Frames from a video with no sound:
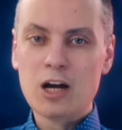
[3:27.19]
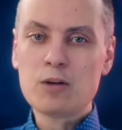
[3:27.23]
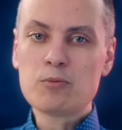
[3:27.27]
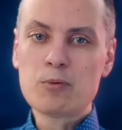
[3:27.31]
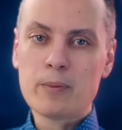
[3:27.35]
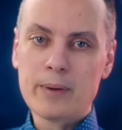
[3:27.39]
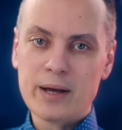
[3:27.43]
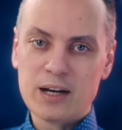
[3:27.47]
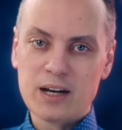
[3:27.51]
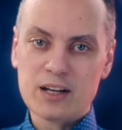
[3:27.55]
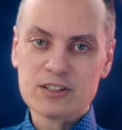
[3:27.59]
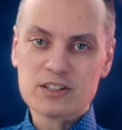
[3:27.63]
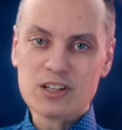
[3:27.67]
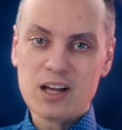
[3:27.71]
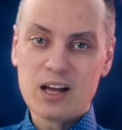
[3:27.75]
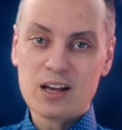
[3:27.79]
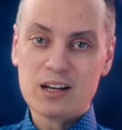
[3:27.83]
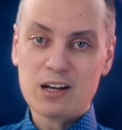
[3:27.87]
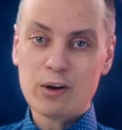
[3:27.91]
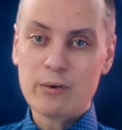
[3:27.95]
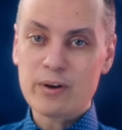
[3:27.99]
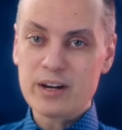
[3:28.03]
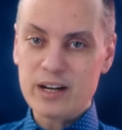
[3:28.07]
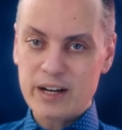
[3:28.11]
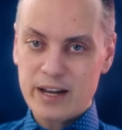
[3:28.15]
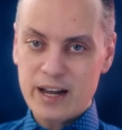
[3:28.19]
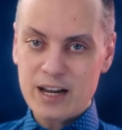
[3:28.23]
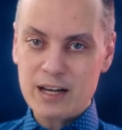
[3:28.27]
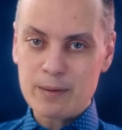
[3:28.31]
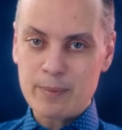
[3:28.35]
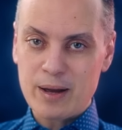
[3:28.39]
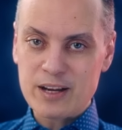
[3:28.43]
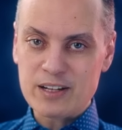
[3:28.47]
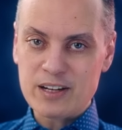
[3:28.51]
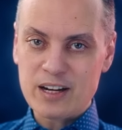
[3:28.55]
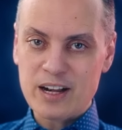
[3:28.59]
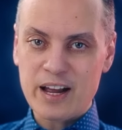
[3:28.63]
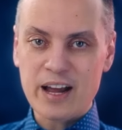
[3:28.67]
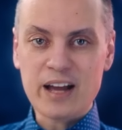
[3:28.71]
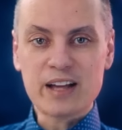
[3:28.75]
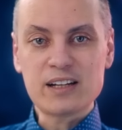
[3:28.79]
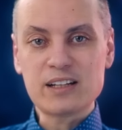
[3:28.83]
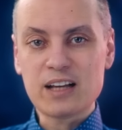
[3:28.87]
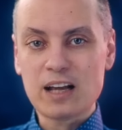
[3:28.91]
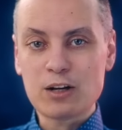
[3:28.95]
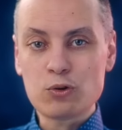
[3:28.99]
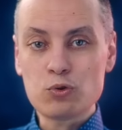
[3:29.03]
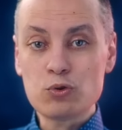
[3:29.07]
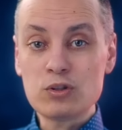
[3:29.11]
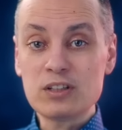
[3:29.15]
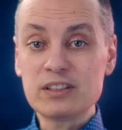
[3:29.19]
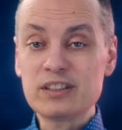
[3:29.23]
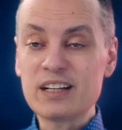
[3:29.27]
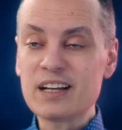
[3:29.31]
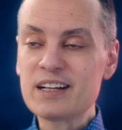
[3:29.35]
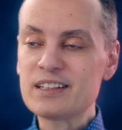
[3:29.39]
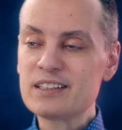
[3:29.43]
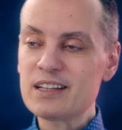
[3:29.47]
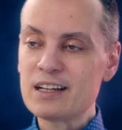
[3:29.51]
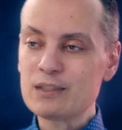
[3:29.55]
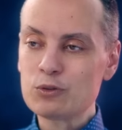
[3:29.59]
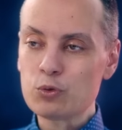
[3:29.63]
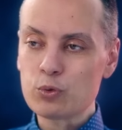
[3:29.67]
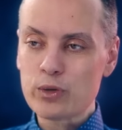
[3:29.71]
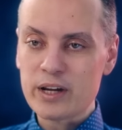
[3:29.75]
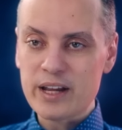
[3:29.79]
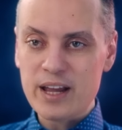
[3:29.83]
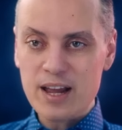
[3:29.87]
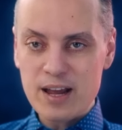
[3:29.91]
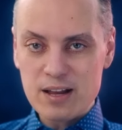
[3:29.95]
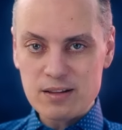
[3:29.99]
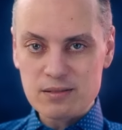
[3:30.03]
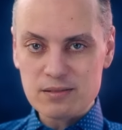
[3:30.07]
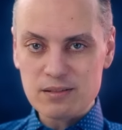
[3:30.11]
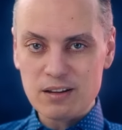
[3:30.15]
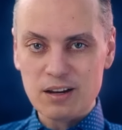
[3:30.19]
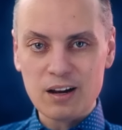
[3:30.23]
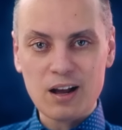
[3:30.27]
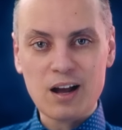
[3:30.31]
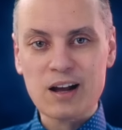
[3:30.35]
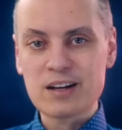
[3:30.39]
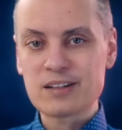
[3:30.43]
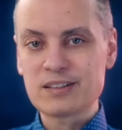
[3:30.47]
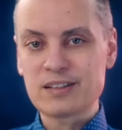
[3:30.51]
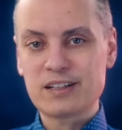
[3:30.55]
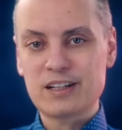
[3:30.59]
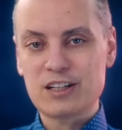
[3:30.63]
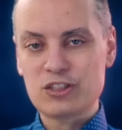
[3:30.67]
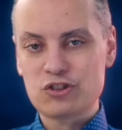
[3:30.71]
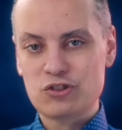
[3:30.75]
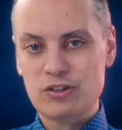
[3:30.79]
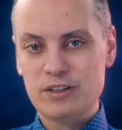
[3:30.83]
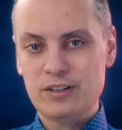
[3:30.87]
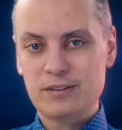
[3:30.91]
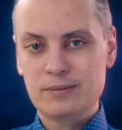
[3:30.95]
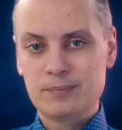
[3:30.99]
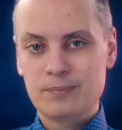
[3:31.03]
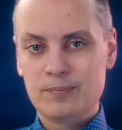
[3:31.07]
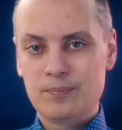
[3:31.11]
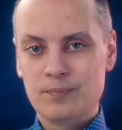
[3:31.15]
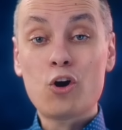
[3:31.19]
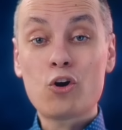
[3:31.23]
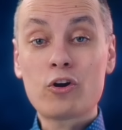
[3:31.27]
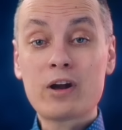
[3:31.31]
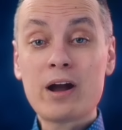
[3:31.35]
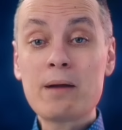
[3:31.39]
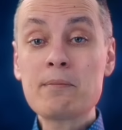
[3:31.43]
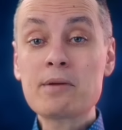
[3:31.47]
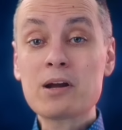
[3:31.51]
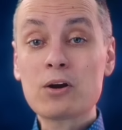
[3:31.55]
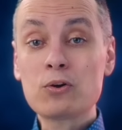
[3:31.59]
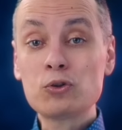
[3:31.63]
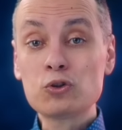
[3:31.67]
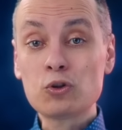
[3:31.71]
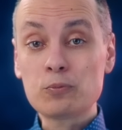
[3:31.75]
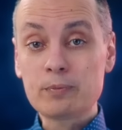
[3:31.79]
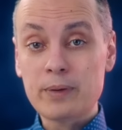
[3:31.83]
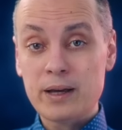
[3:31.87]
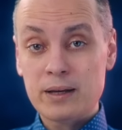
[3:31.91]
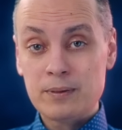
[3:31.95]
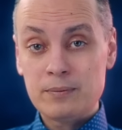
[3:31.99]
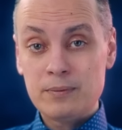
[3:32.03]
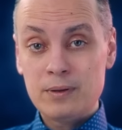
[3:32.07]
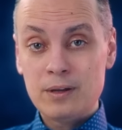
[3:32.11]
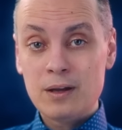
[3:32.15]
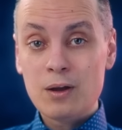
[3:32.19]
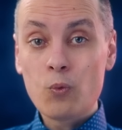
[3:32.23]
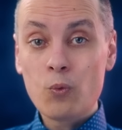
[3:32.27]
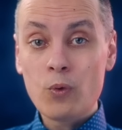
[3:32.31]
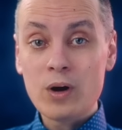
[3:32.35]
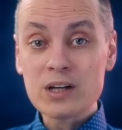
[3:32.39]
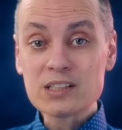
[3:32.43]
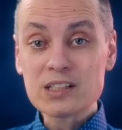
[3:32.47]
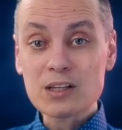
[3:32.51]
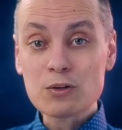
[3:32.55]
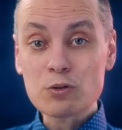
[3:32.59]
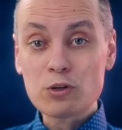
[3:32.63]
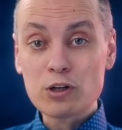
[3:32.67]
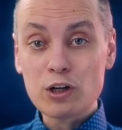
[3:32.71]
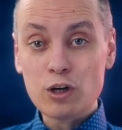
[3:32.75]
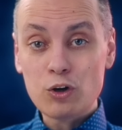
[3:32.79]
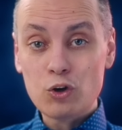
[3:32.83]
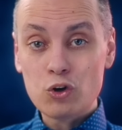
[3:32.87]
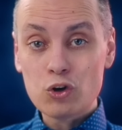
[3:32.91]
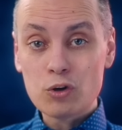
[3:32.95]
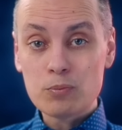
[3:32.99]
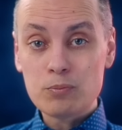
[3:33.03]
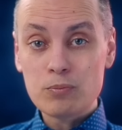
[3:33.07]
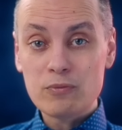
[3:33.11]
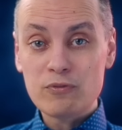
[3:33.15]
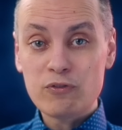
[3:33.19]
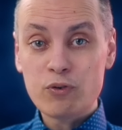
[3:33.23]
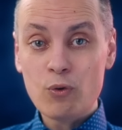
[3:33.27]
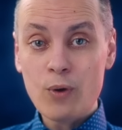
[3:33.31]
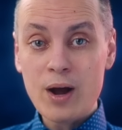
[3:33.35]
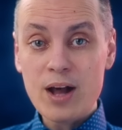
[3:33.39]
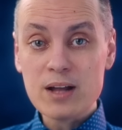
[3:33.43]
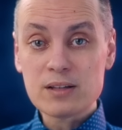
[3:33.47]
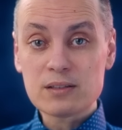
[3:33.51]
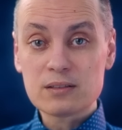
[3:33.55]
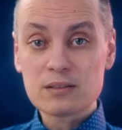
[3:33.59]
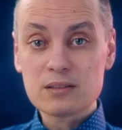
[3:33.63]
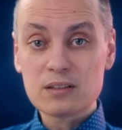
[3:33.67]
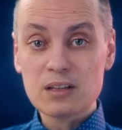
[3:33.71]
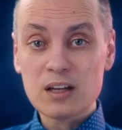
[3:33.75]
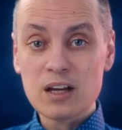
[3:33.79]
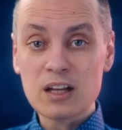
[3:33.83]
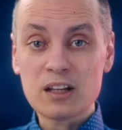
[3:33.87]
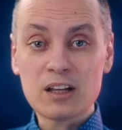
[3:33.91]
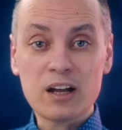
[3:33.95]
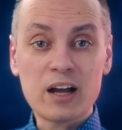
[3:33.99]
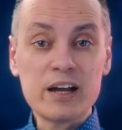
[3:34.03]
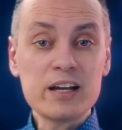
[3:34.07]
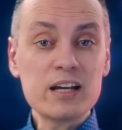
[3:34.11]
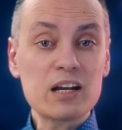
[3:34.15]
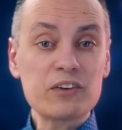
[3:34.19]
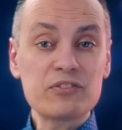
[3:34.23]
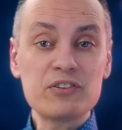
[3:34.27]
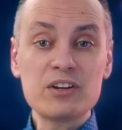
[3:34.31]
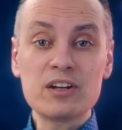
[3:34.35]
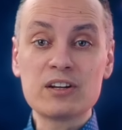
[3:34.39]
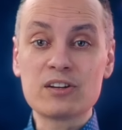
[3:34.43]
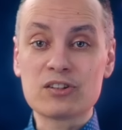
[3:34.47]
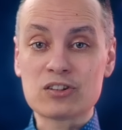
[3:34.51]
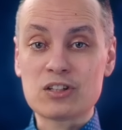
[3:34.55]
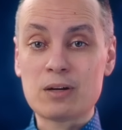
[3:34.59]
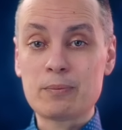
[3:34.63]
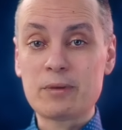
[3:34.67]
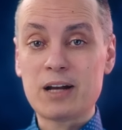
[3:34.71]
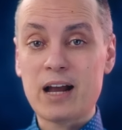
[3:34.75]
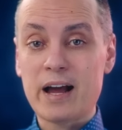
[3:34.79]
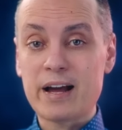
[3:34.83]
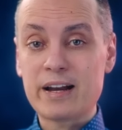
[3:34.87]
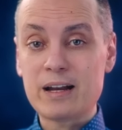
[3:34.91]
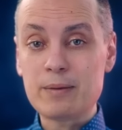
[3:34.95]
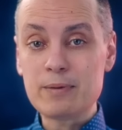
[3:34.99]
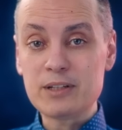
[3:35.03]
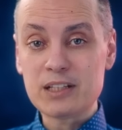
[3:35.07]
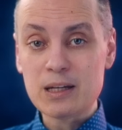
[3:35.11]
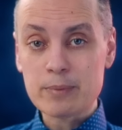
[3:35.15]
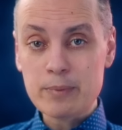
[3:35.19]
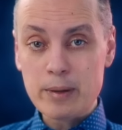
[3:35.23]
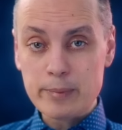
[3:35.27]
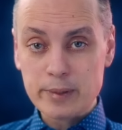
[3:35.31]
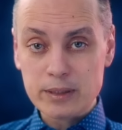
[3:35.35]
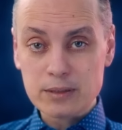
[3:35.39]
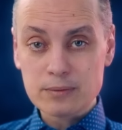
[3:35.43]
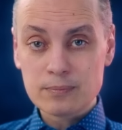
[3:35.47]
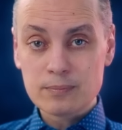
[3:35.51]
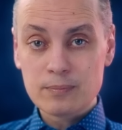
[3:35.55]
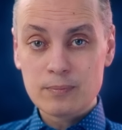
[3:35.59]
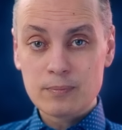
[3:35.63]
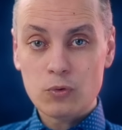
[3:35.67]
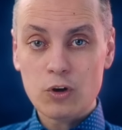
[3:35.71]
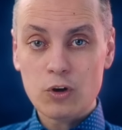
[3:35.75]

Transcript: او بمعنى اصح لو هنتكلم عننا يعني هنقول ديكتاتوريات القرن العشرين حكامنا جدد بقى وصلوا للحكم في وقت اتغير فيه النظام العالمي تماما